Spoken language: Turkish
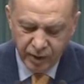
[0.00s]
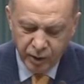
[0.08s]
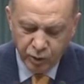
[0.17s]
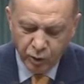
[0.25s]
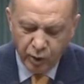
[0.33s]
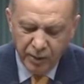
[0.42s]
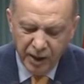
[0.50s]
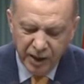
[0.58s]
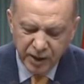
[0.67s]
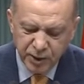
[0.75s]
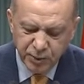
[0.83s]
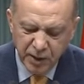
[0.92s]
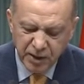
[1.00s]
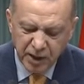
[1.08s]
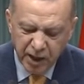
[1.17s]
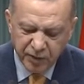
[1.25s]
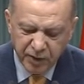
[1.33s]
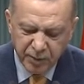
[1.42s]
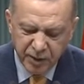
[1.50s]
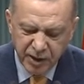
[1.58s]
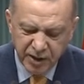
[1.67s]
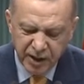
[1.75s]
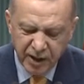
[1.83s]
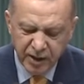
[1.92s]
Normalleşme
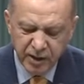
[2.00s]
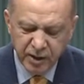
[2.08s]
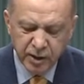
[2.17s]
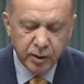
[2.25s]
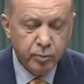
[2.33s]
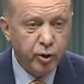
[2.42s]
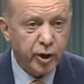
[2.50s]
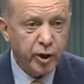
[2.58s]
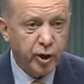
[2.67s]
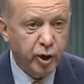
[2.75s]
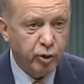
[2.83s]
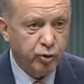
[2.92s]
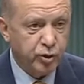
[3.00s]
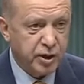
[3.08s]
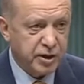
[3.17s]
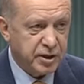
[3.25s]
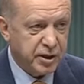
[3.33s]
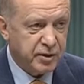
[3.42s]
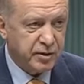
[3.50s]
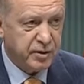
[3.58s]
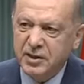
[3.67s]
takvimini de buna göre yürüteceğiz.